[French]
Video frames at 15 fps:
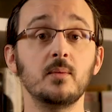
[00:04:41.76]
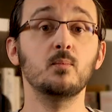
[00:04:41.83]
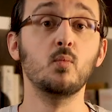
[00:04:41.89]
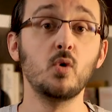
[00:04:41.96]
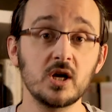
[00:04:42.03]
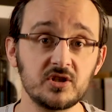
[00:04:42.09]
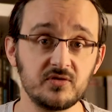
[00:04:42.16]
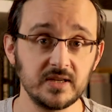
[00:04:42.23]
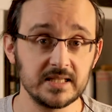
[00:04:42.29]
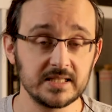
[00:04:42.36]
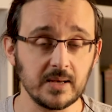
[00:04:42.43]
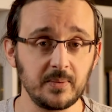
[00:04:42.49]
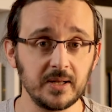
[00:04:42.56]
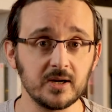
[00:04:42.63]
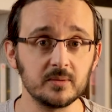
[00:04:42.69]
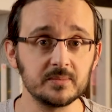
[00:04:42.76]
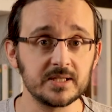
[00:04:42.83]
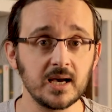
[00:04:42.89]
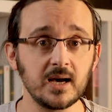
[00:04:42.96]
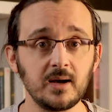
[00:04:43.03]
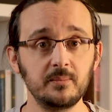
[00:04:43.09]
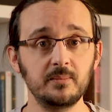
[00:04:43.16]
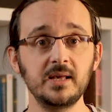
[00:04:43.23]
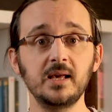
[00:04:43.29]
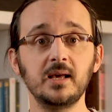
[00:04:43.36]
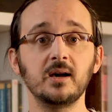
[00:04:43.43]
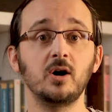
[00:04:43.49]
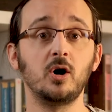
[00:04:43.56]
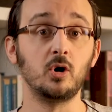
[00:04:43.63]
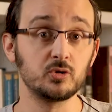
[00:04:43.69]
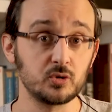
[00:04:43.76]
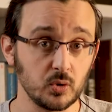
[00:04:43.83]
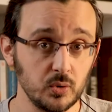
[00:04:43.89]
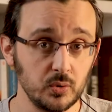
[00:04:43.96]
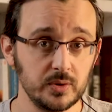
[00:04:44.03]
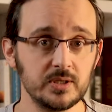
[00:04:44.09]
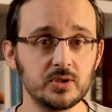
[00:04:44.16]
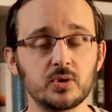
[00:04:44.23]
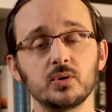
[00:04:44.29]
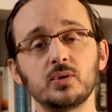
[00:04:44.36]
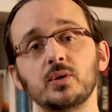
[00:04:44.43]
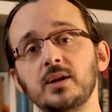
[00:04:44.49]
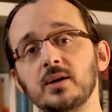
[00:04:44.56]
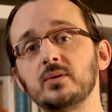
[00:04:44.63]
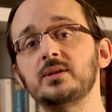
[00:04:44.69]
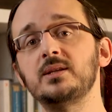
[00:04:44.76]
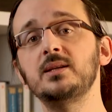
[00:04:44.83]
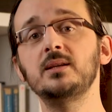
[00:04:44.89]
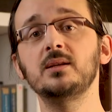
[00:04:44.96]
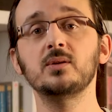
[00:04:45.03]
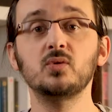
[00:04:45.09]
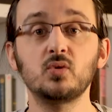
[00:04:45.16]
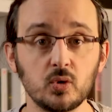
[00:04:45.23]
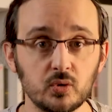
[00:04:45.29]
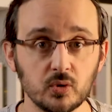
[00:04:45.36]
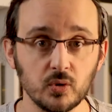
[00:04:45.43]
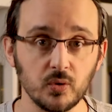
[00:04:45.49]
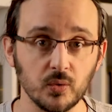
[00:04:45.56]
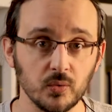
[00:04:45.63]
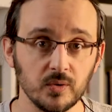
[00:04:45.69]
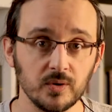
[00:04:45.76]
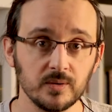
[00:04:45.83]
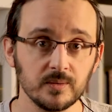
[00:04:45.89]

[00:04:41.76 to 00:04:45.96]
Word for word: Moi je vais les appeler comme ça, mais entre eux ils se donnaient aussi d'autres noms.